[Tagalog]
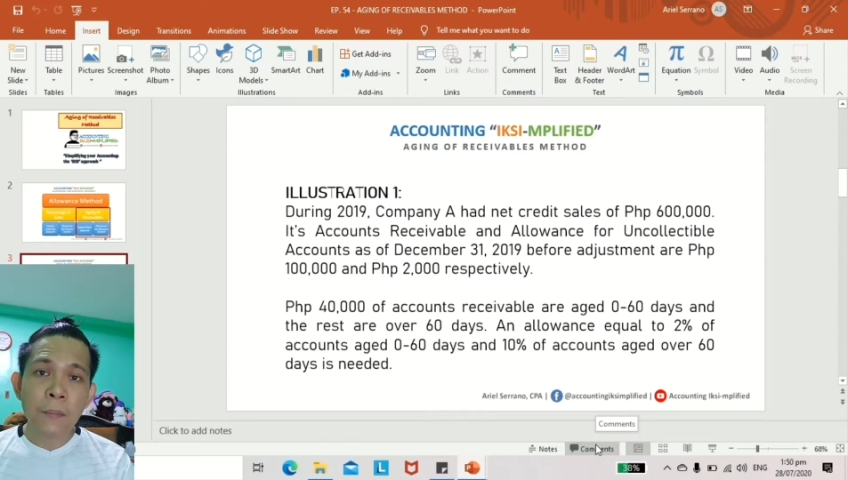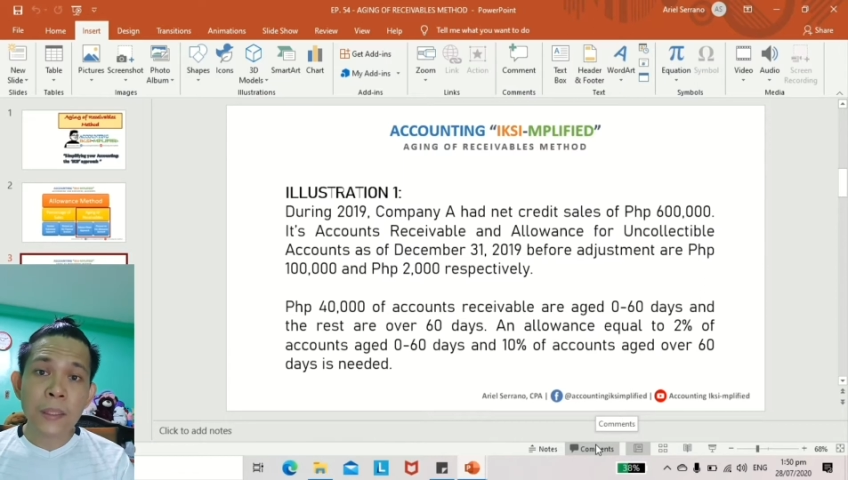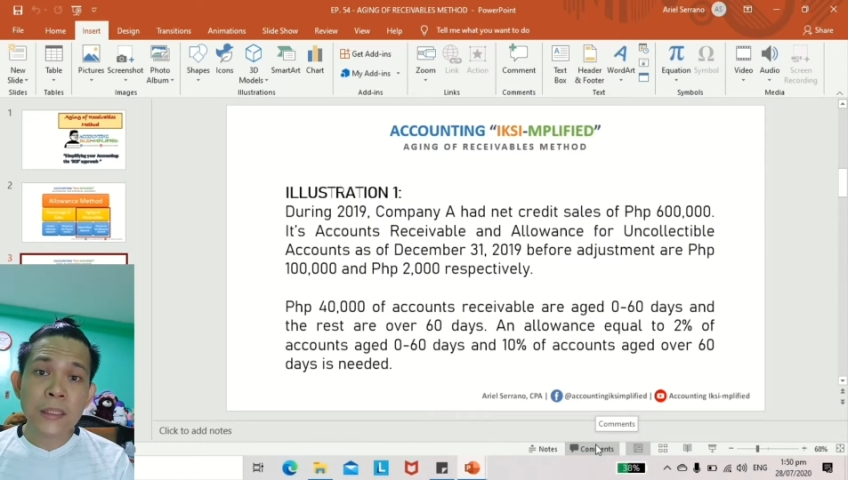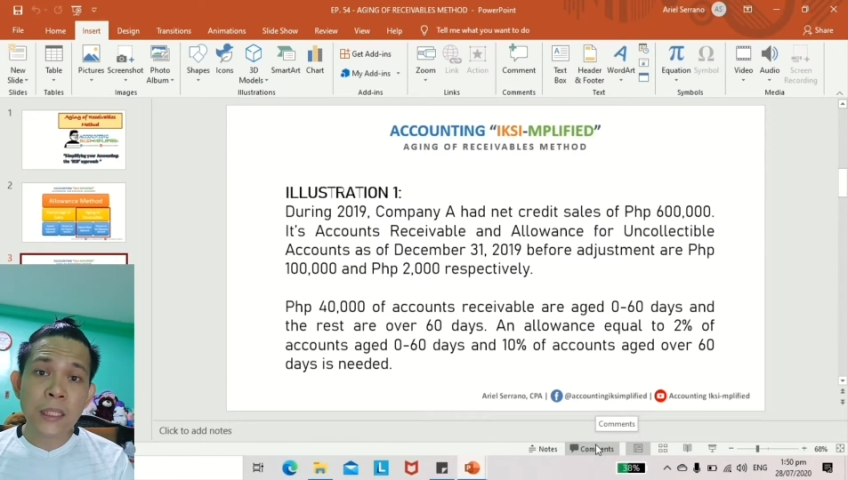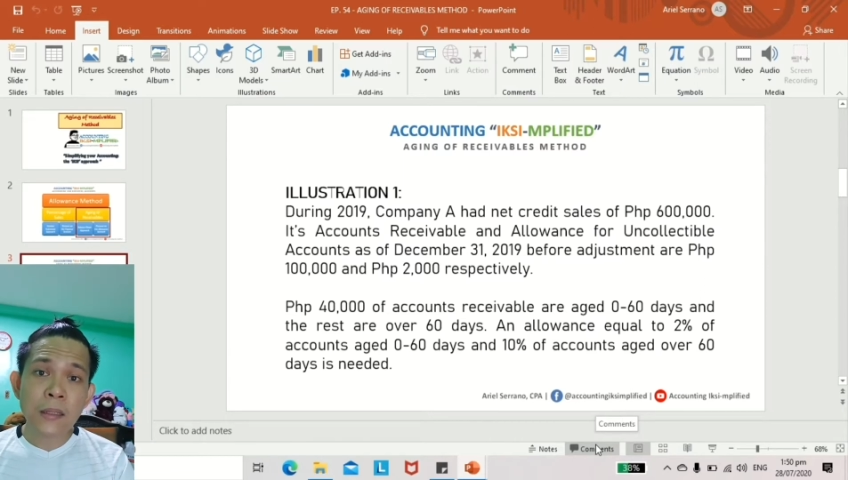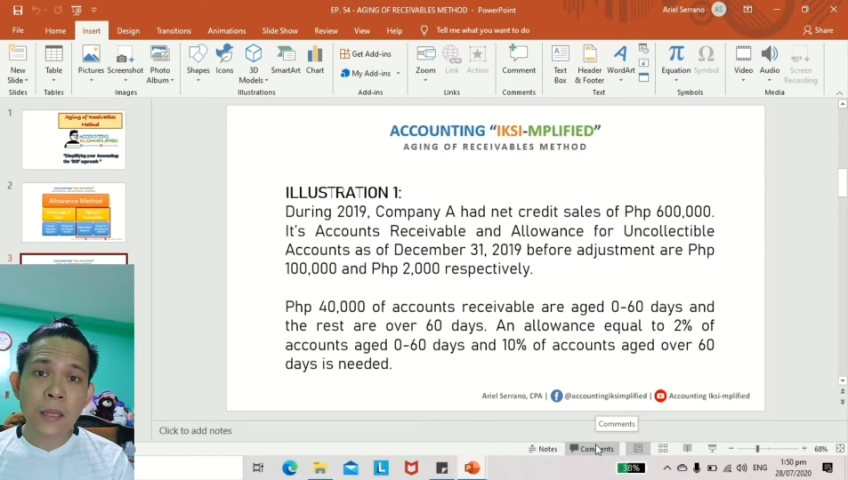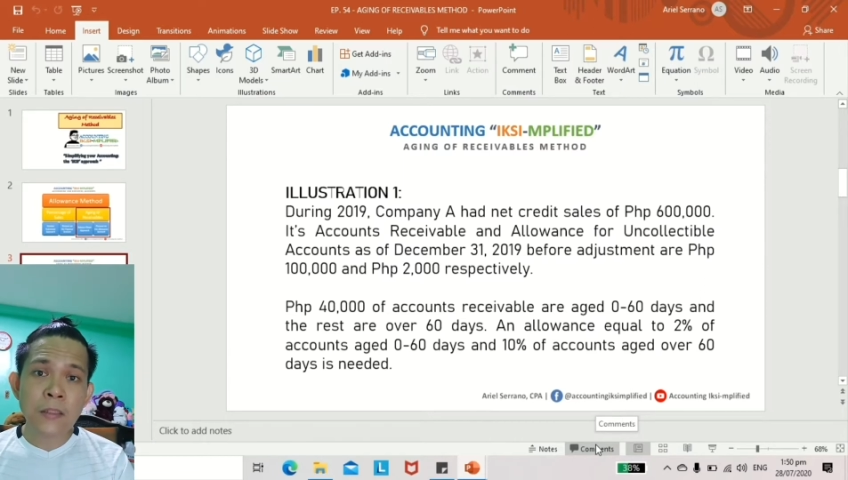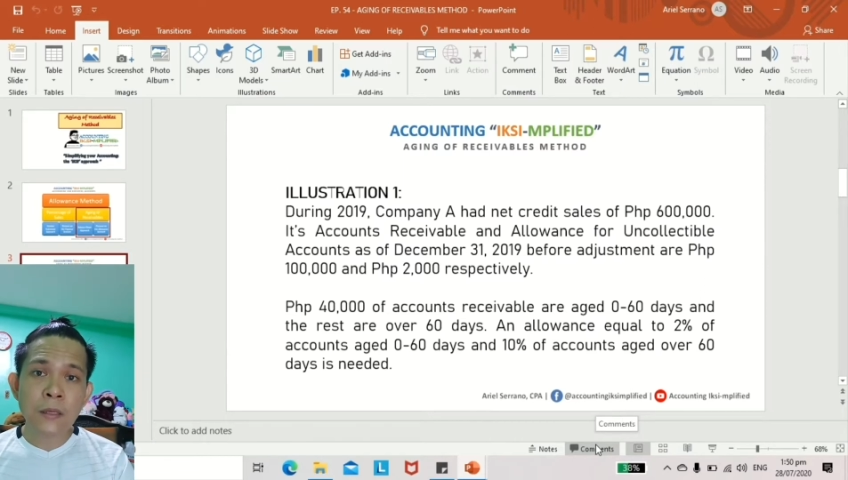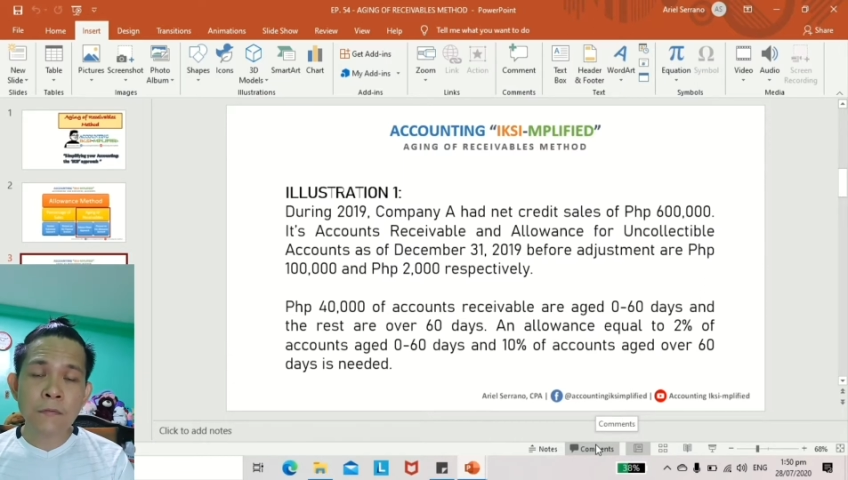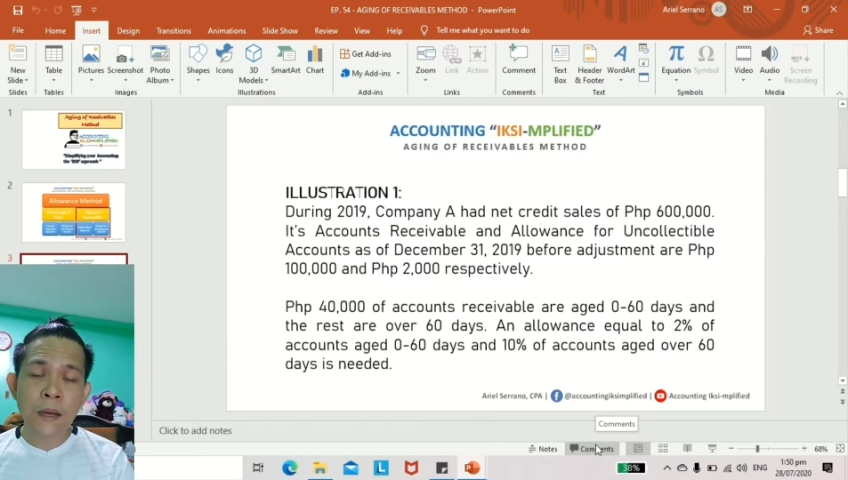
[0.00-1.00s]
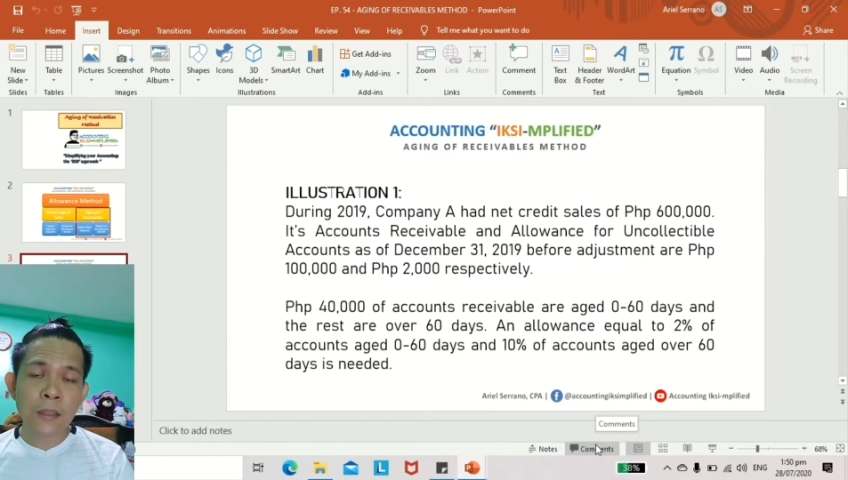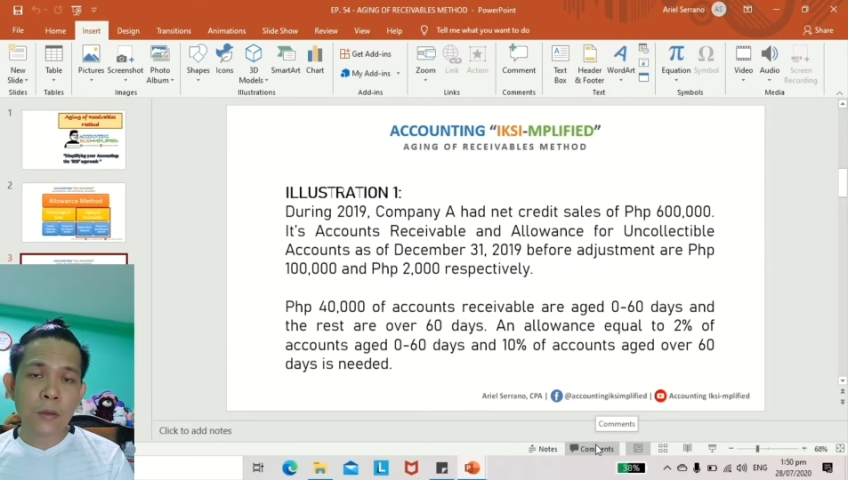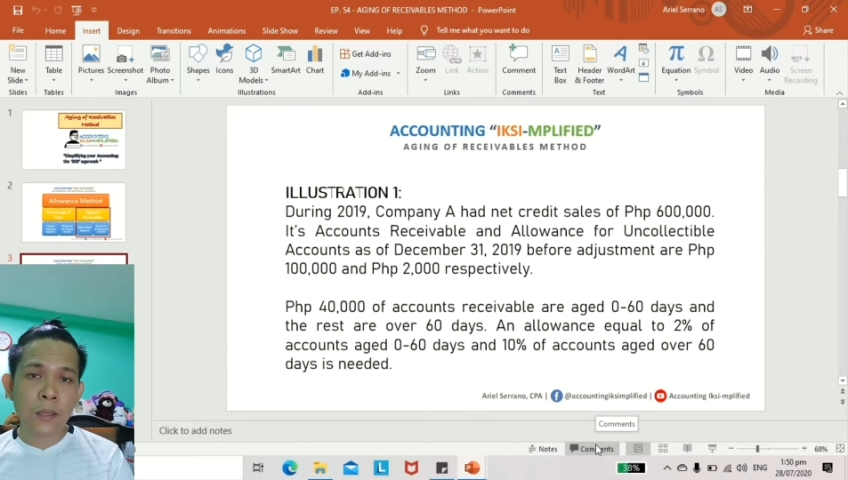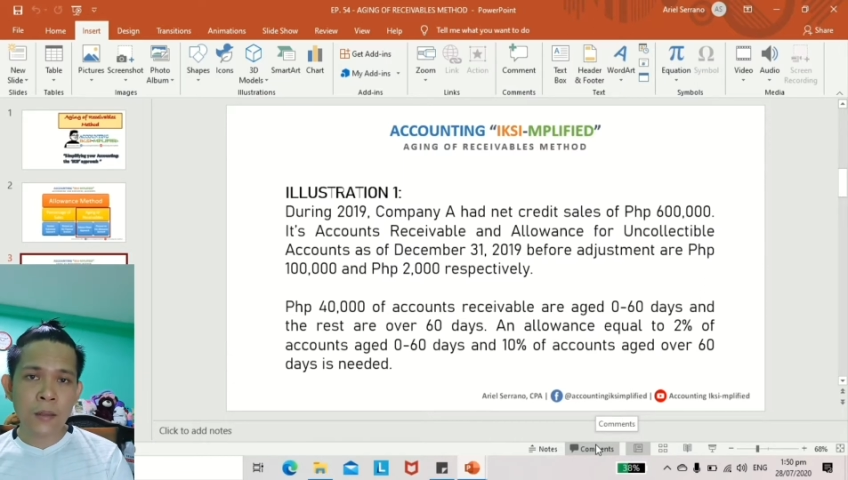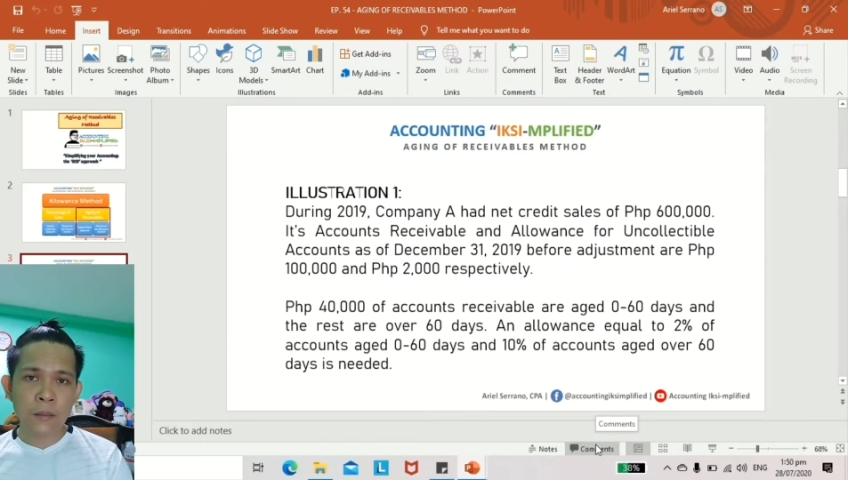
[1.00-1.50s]
percentage of
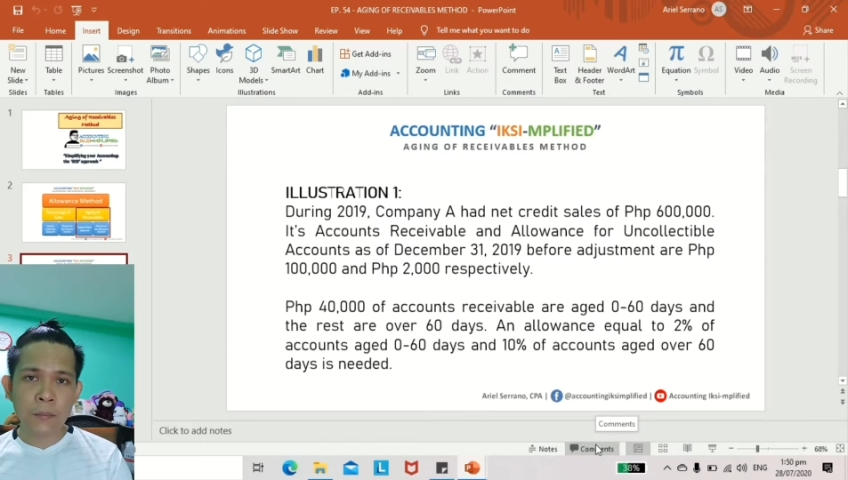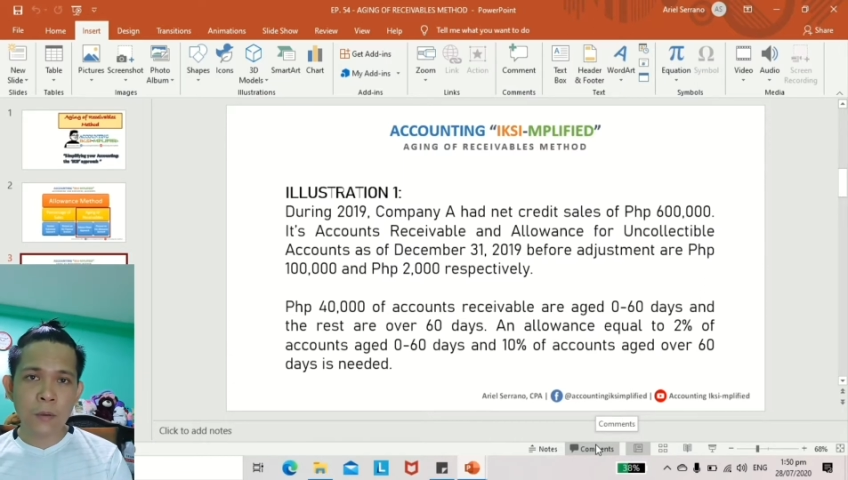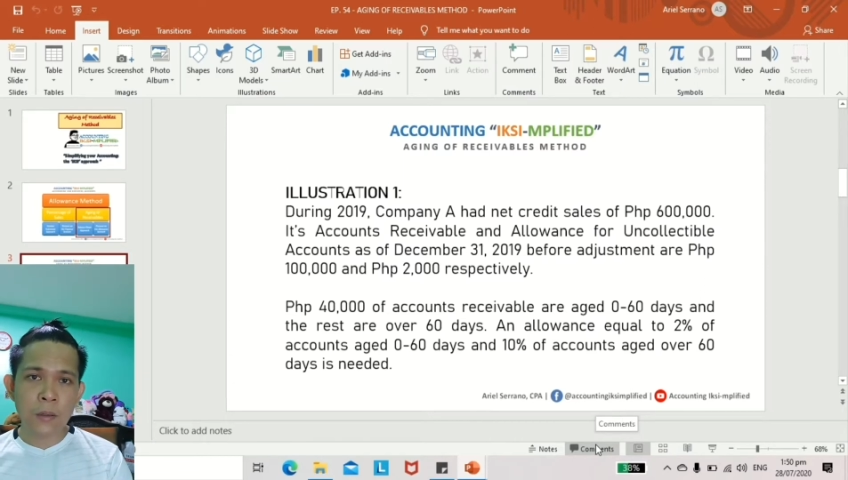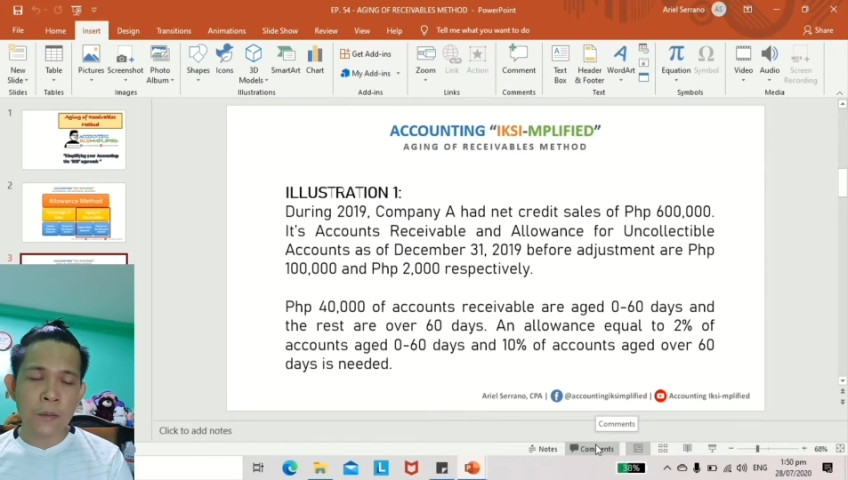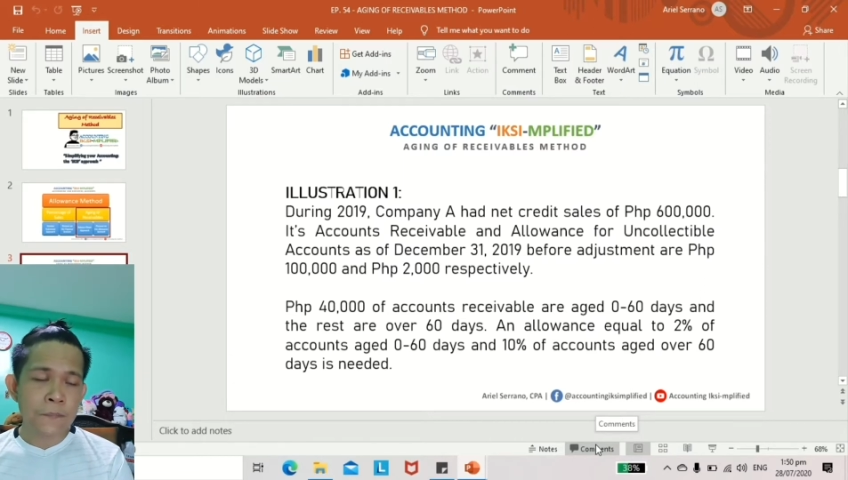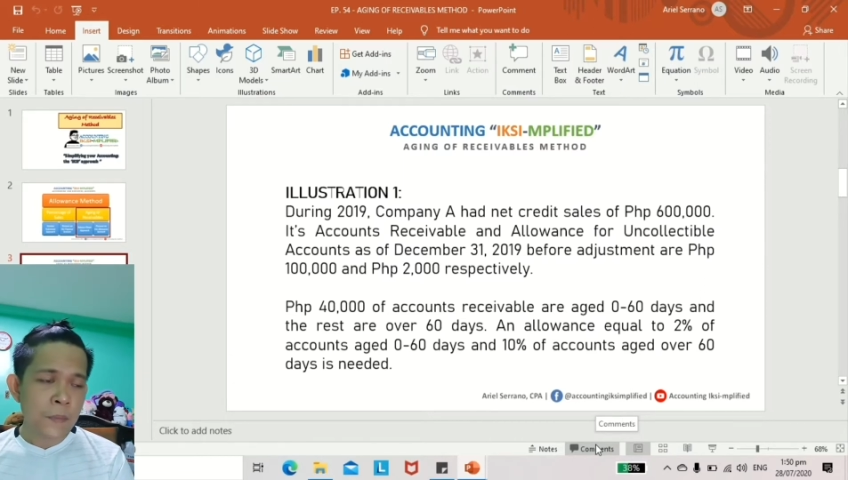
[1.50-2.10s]
uncollectible.